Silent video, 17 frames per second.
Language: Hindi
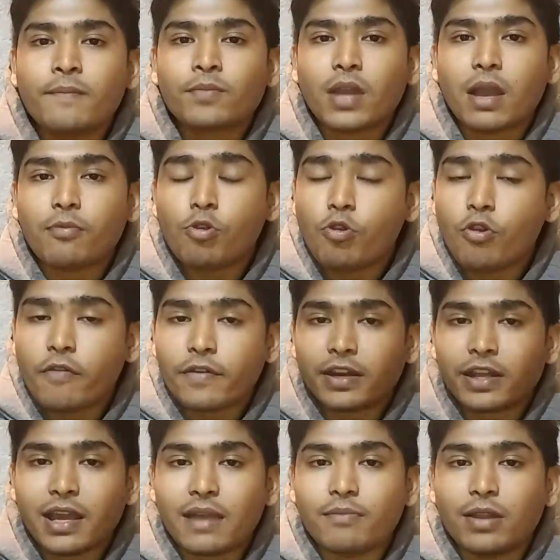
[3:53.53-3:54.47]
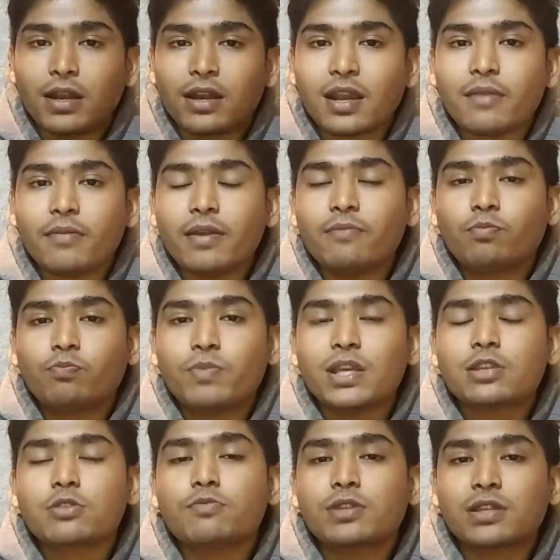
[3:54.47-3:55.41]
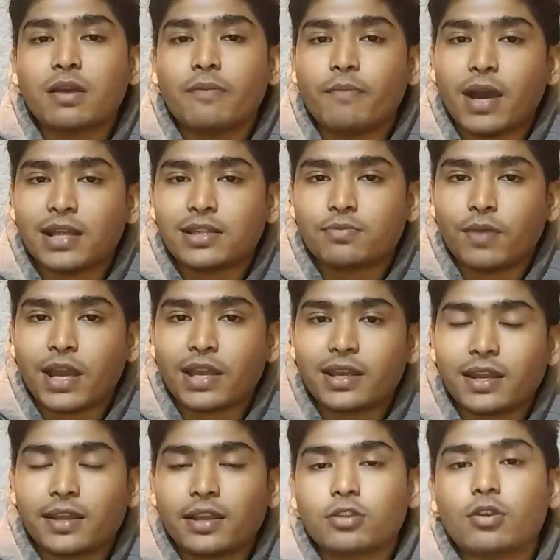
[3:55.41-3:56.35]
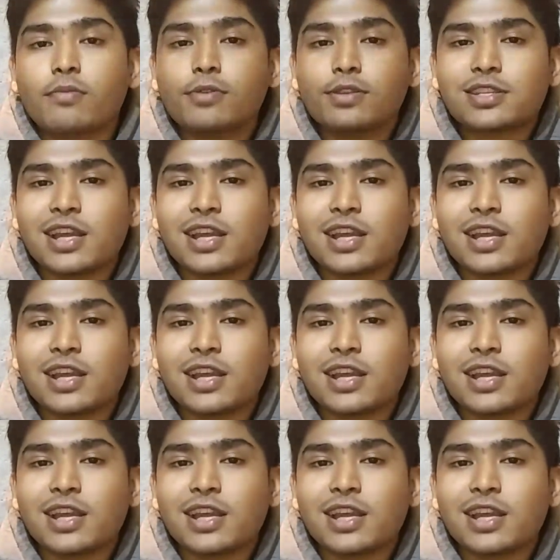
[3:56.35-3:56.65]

अब वो ऑफर क्या मिल रहा है भाई बीस रुपीज का मांच बाय करेंगे तो आपको